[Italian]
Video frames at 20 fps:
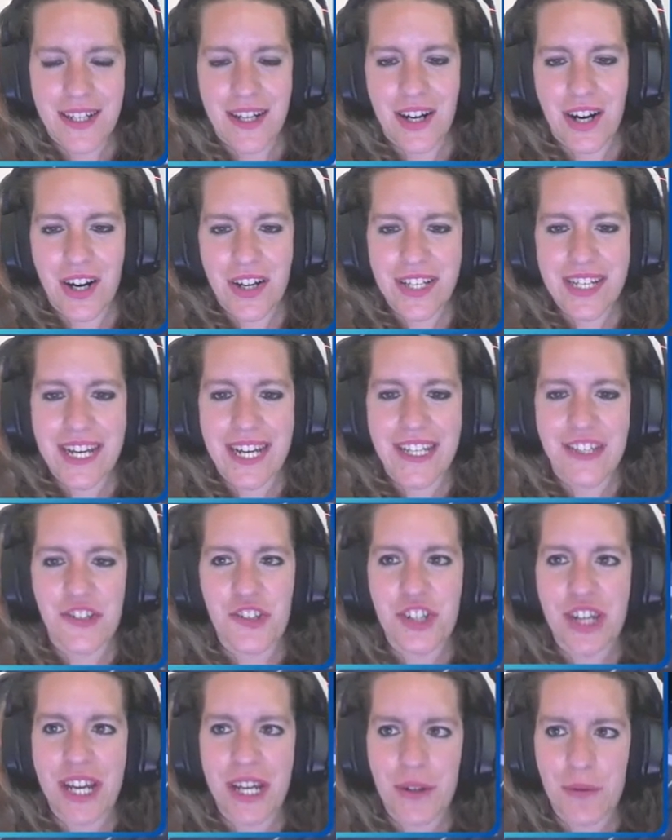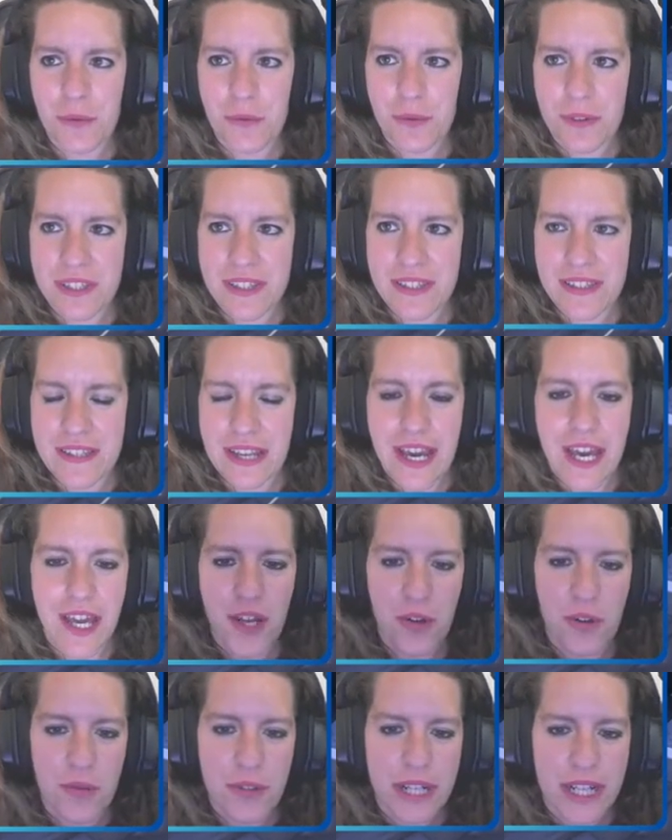Ok, c'è un
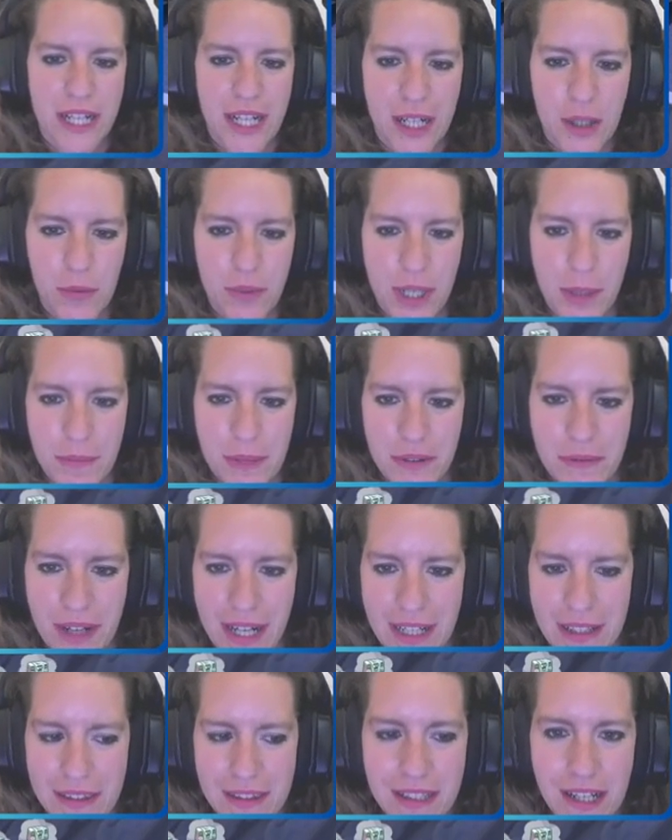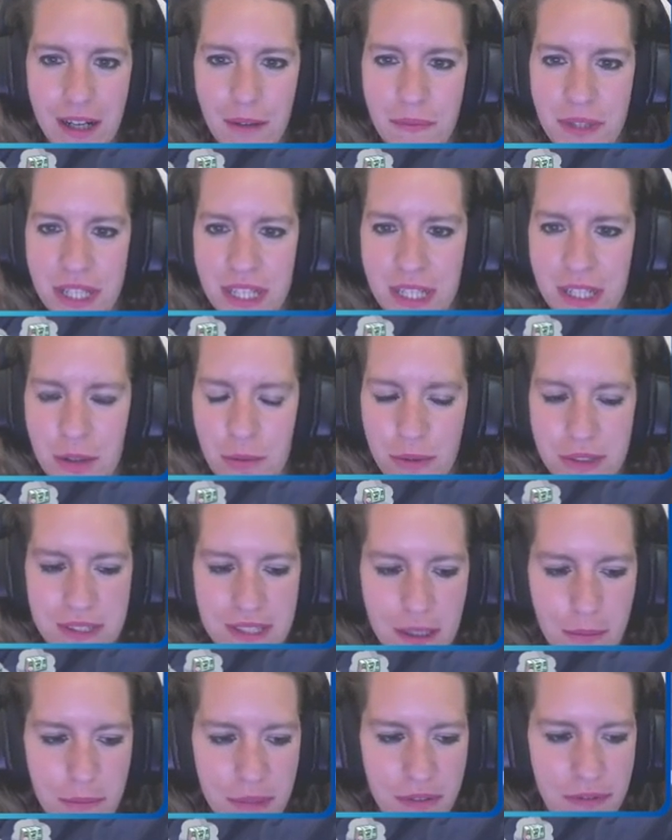siero, una, una bevanda.
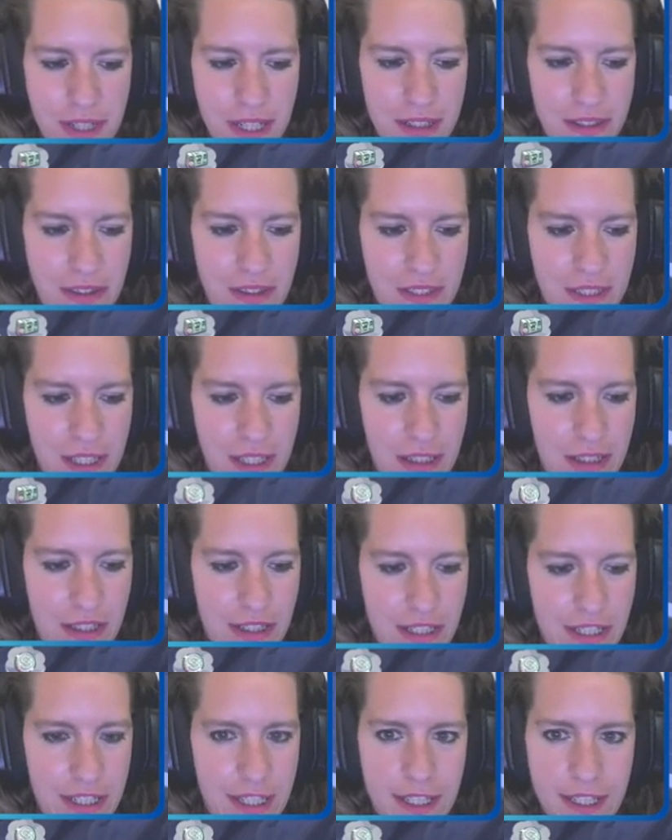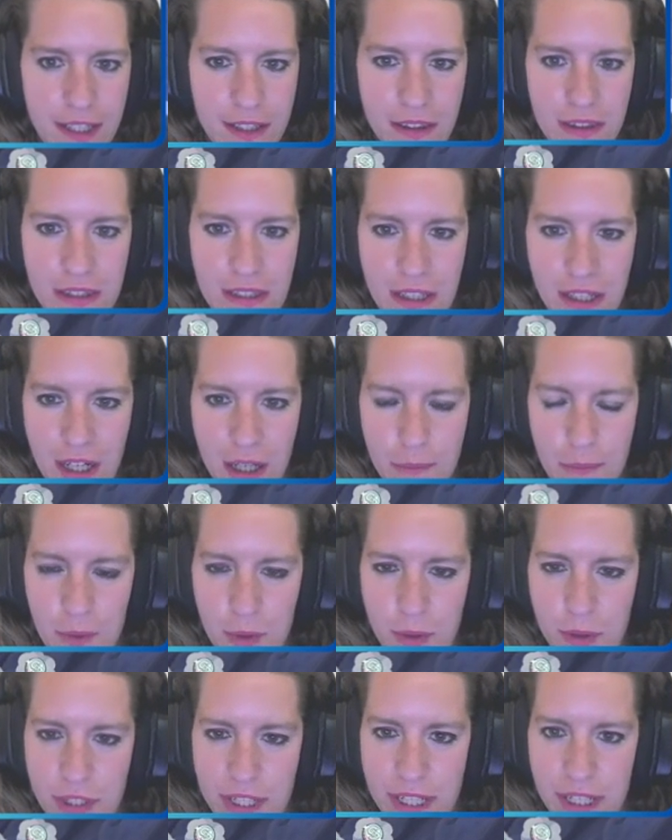Questa bevanda è
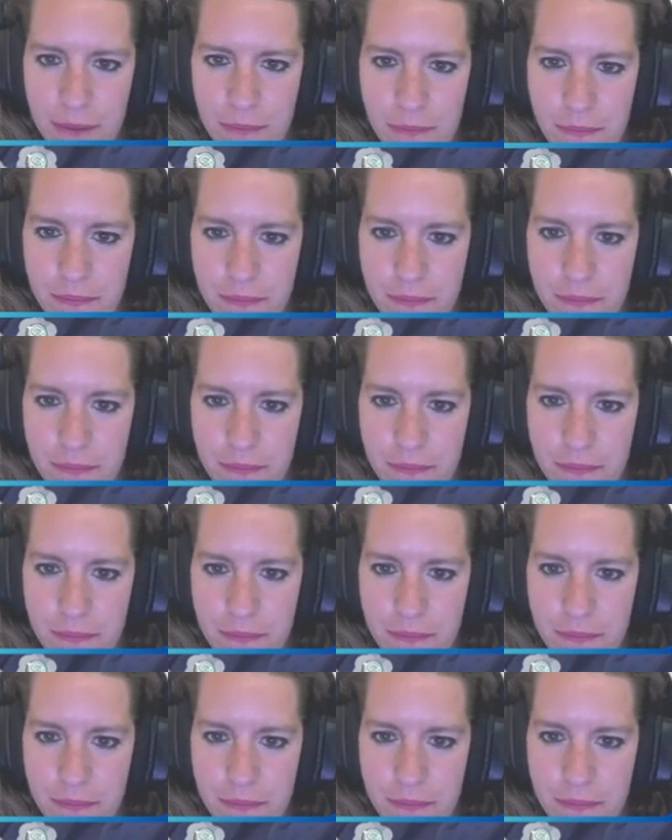dell'amore.